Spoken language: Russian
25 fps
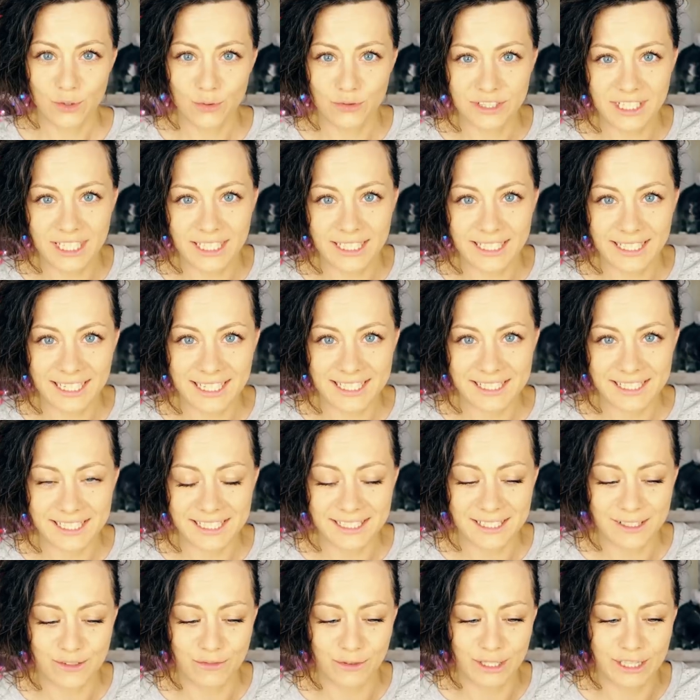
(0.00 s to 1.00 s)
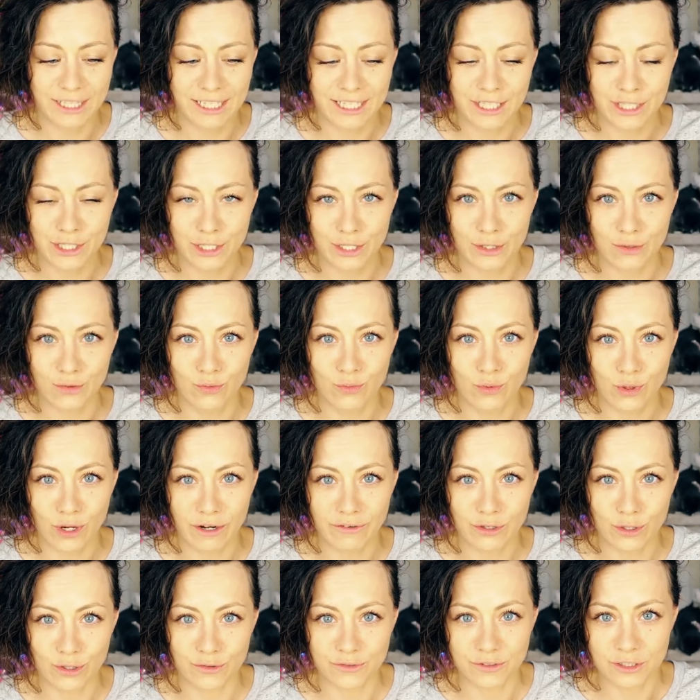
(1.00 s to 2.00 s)
У всех есть детство, даже у
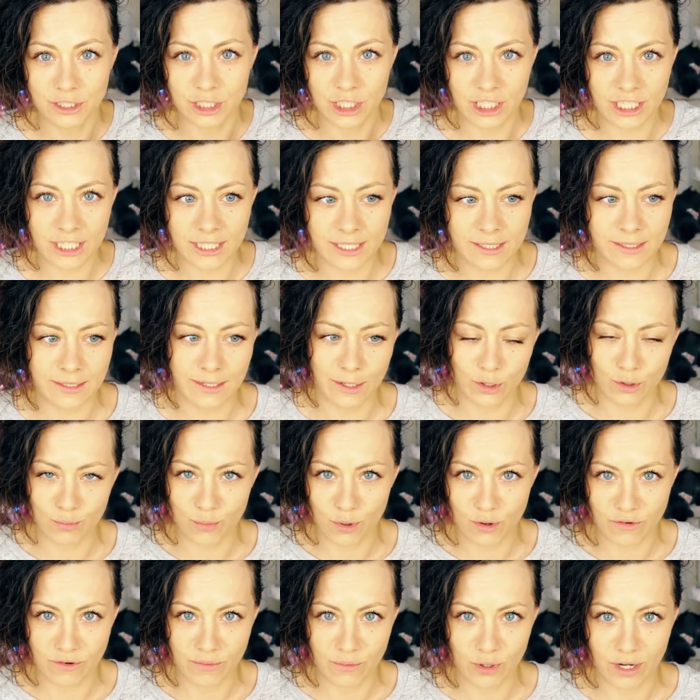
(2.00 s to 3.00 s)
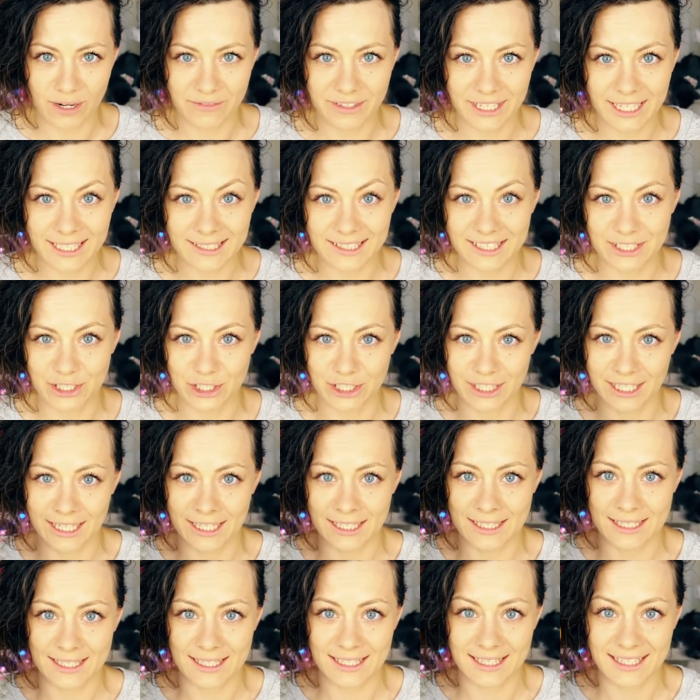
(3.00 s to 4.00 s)
муравьев. И жизнь любого муравья
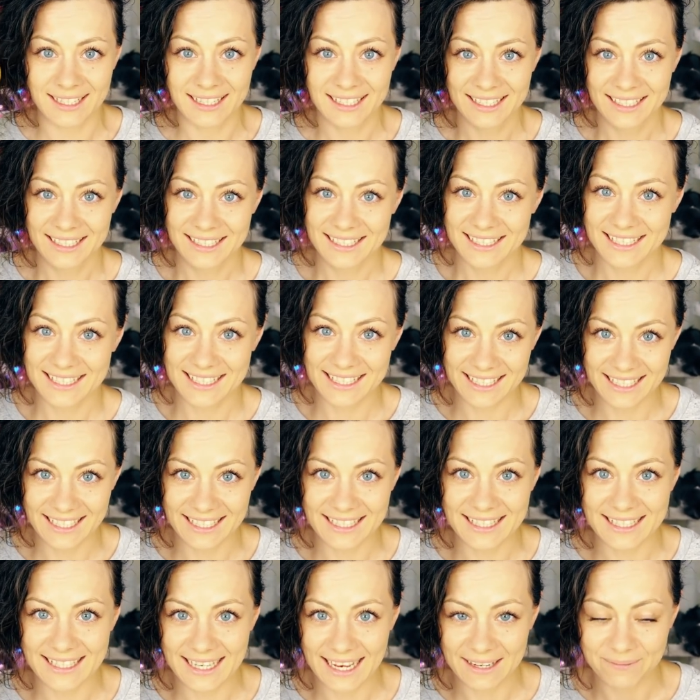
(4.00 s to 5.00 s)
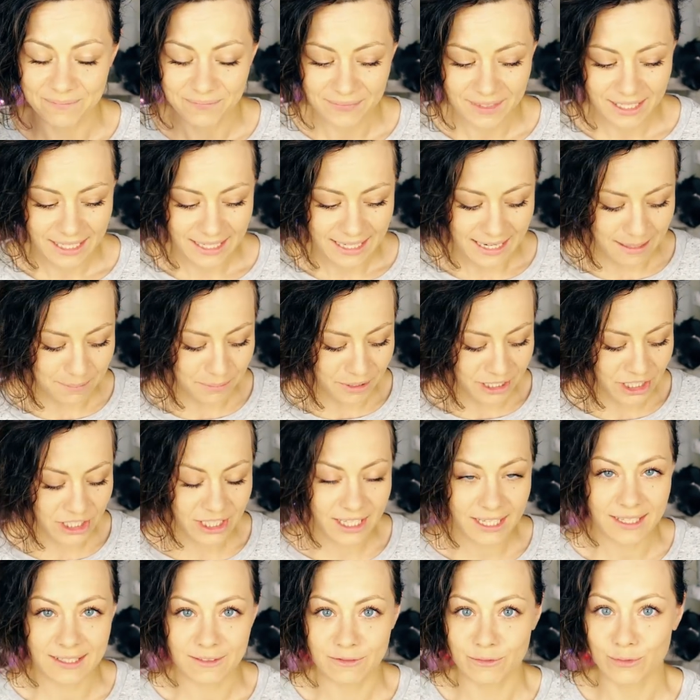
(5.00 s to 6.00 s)
начинается с яйца.
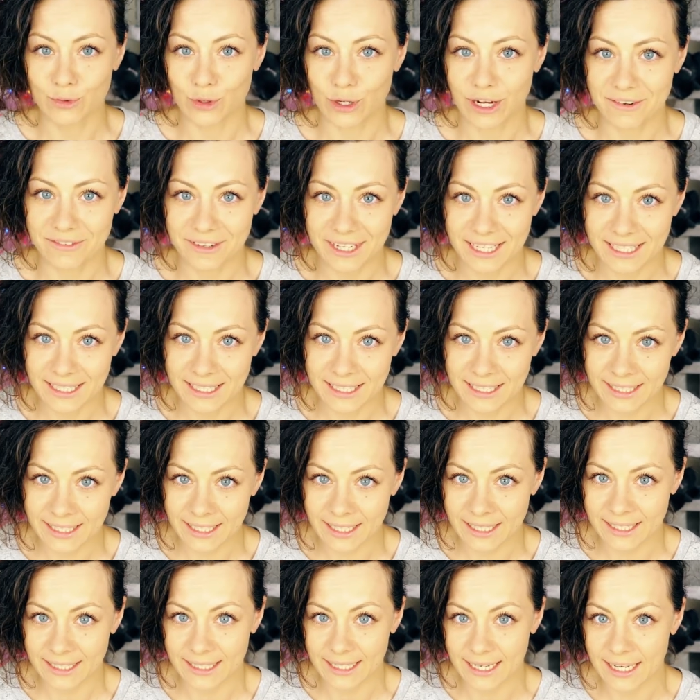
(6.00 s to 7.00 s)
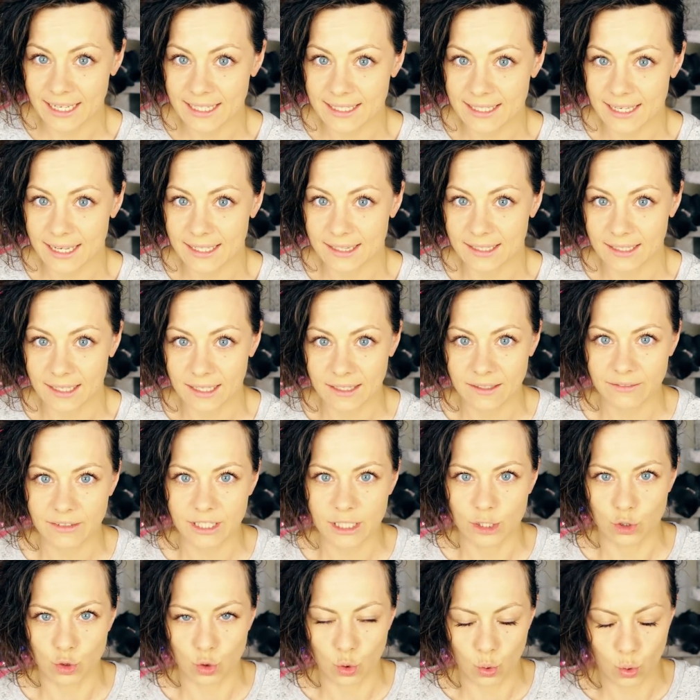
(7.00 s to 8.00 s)
Обычно в муравейнике яйца
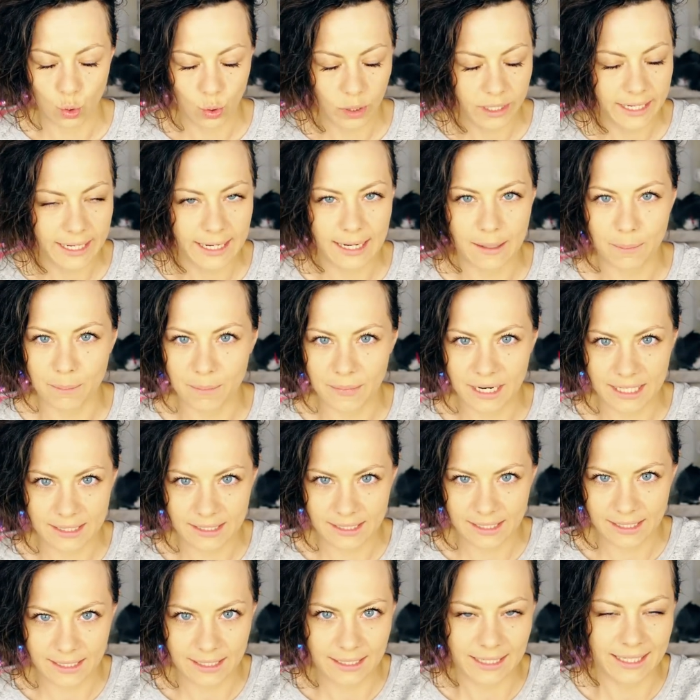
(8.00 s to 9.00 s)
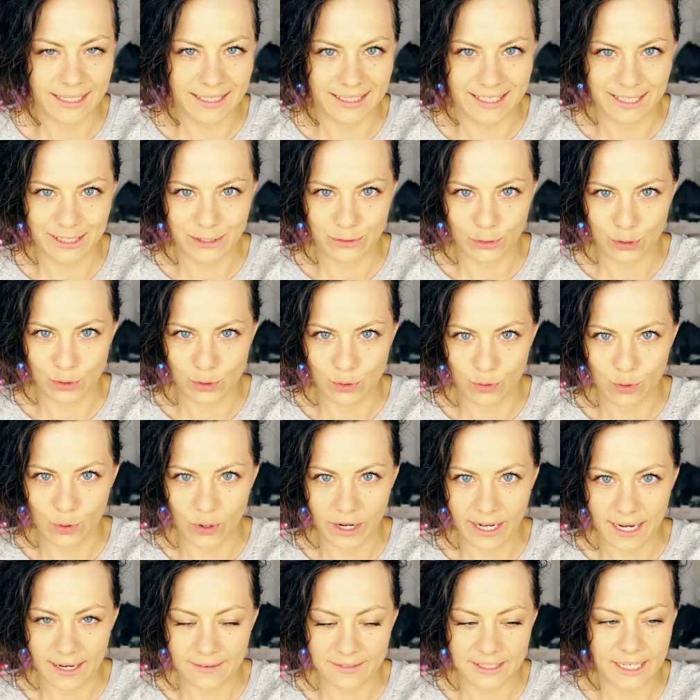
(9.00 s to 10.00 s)
откладывает только матка и никто
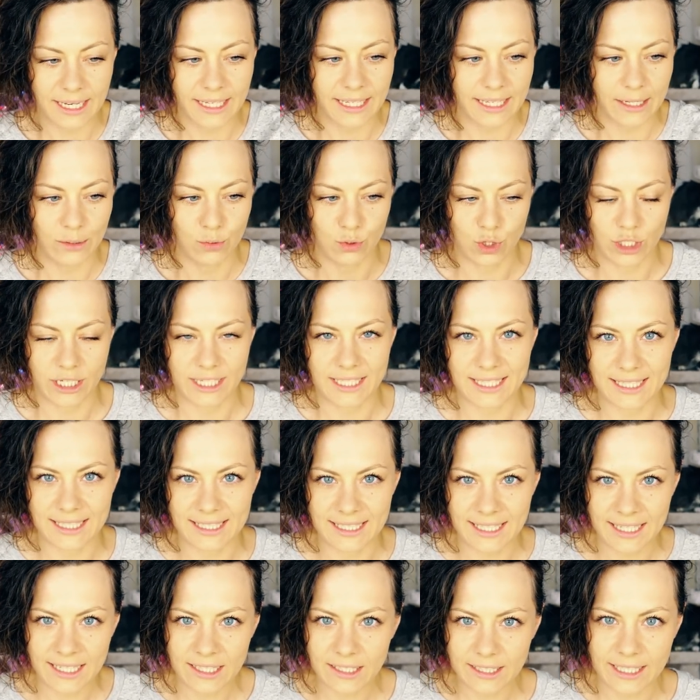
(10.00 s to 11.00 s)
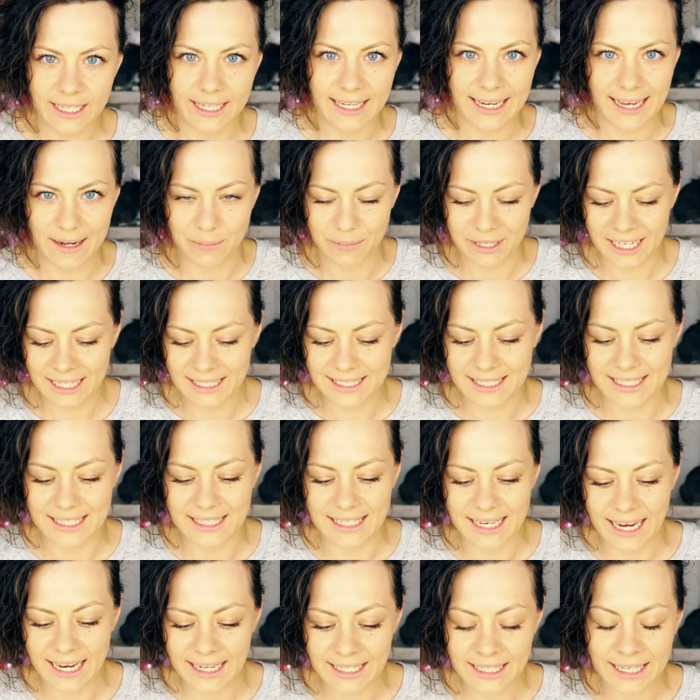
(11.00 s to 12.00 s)
другой, а всякие уже сиделки, кормильцы,
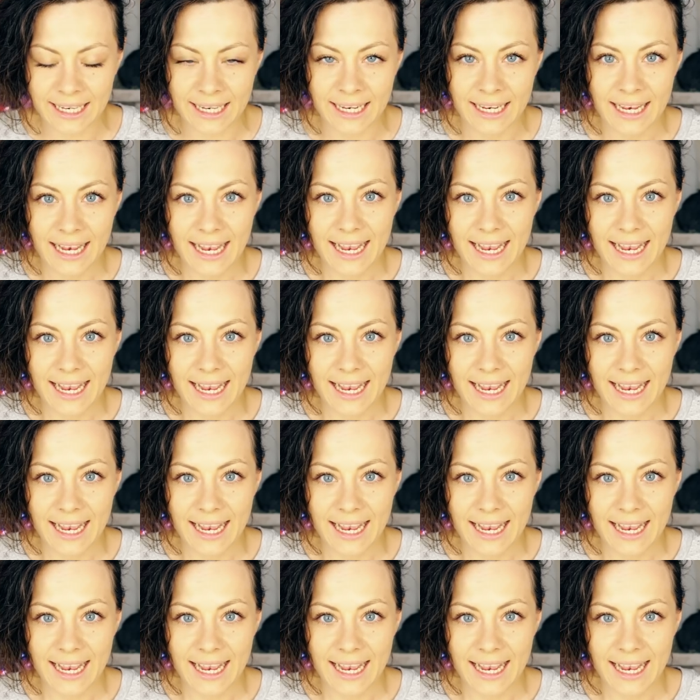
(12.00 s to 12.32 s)
няньки,